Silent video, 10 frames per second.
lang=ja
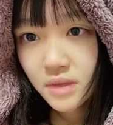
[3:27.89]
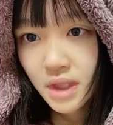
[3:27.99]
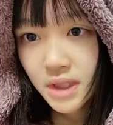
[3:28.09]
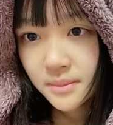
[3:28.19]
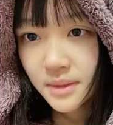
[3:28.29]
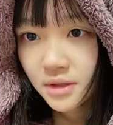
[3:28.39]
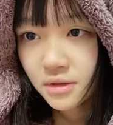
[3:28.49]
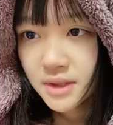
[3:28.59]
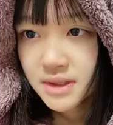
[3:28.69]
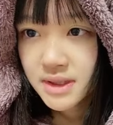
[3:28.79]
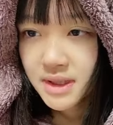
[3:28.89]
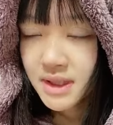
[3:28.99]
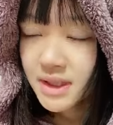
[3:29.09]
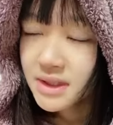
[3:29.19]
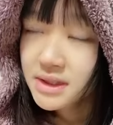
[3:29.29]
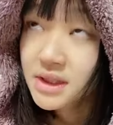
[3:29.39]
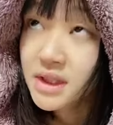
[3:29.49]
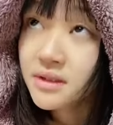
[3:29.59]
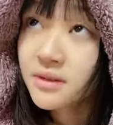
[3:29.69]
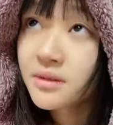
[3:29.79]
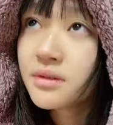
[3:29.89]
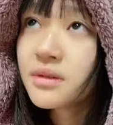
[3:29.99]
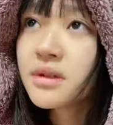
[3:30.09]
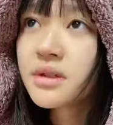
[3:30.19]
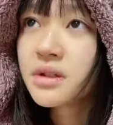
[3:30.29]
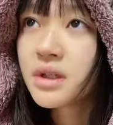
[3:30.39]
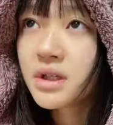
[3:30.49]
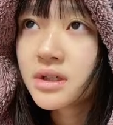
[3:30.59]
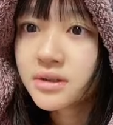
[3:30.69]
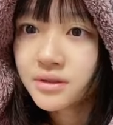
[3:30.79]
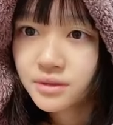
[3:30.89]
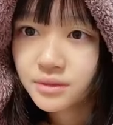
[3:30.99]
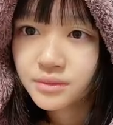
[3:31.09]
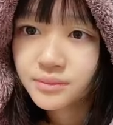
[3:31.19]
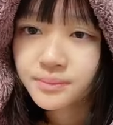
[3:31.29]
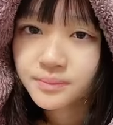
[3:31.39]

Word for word: 題名を忘れたんですけどあの